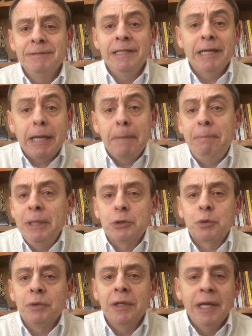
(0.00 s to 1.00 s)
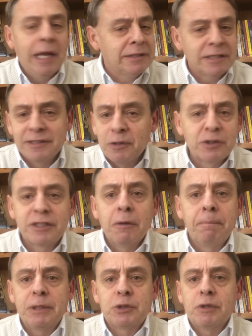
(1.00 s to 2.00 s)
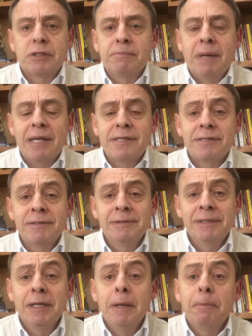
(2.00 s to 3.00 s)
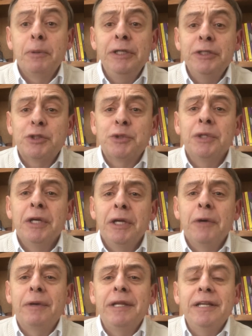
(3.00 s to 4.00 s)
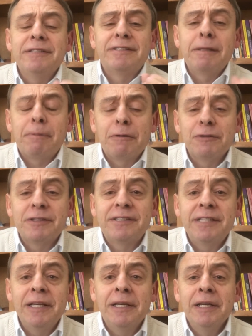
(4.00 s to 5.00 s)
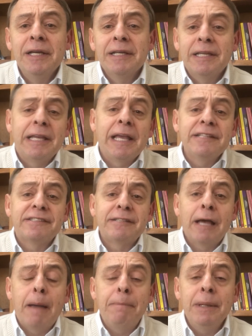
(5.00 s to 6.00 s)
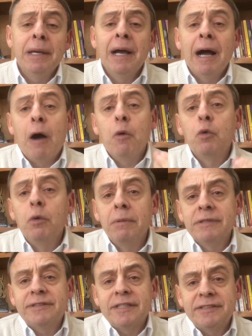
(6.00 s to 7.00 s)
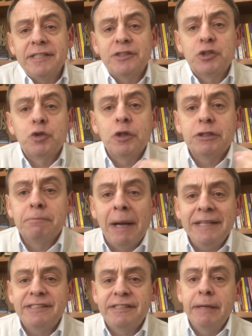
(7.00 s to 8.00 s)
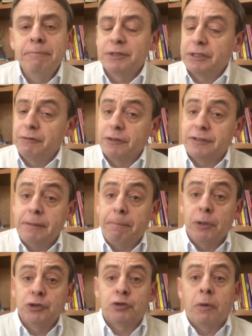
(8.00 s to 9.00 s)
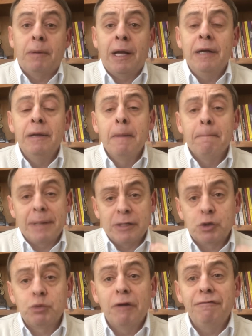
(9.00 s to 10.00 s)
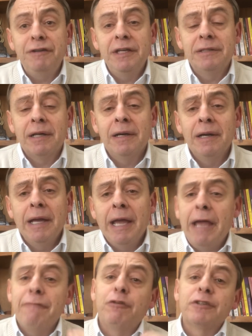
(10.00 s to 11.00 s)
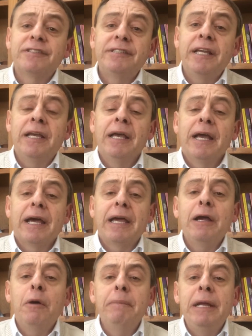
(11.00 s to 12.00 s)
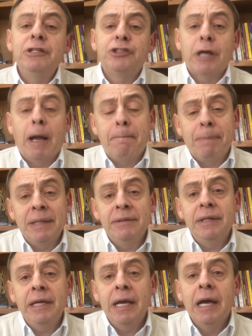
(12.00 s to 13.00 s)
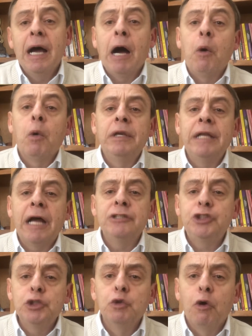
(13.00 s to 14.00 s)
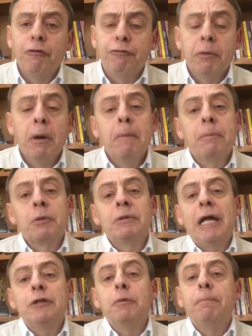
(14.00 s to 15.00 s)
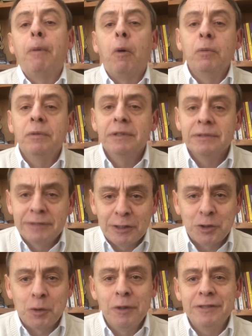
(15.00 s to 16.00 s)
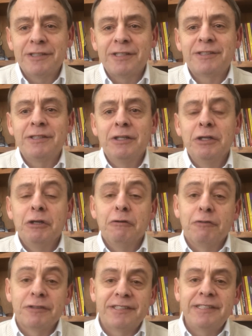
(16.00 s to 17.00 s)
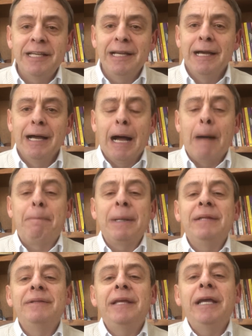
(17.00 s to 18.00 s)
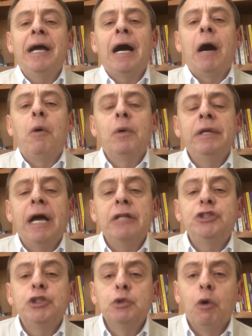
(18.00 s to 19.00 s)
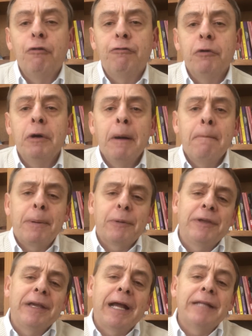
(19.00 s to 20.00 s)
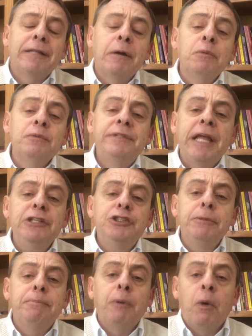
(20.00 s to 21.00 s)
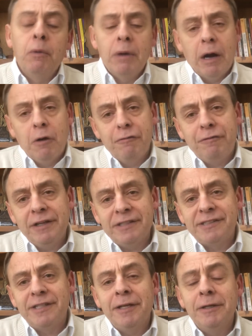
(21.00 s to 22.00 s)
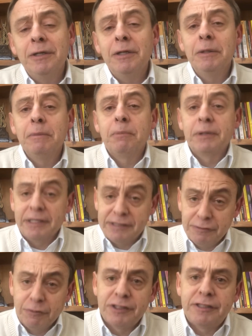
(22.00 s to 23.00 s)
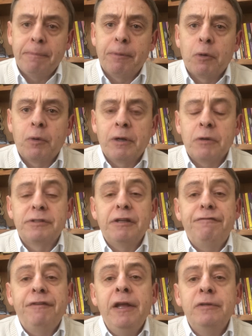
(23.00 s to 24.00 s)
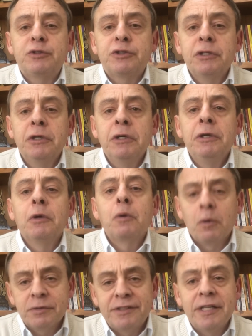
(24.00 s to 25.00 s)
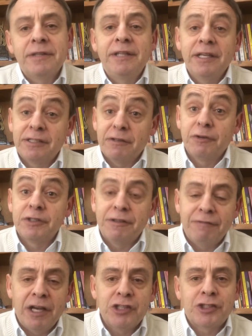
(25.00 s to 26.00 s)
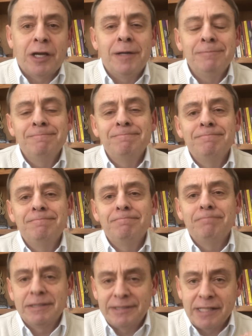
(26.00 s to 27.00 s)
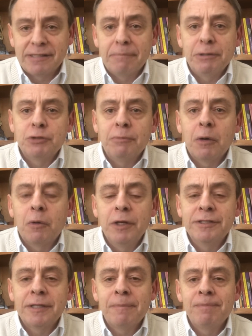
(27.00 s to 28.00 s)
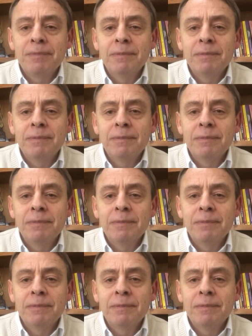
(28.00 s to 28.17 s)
E repito, elas não são pessoas más. Por isso, eu queria dizer para você que quem sabe algumas das decisões mais simples que você pode tomar para sua vida é você realmente aprender a olhar de novo para o lado bom das coisas. Você aprender a olhar de novo para o que cada um tem de bom a oferecer porque se você procurar os defeitos, com certeza você vai achar. Mas quer saber de uma coisa?